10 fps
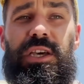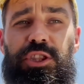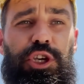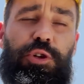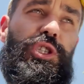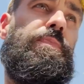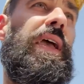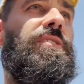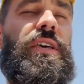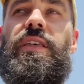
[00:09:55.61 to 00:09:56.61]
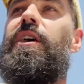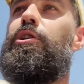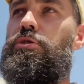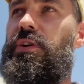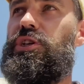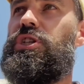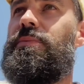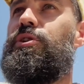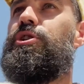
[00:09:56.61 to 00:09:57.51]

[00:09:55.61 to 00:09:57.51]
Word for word: 1500 i uwierzcie mi,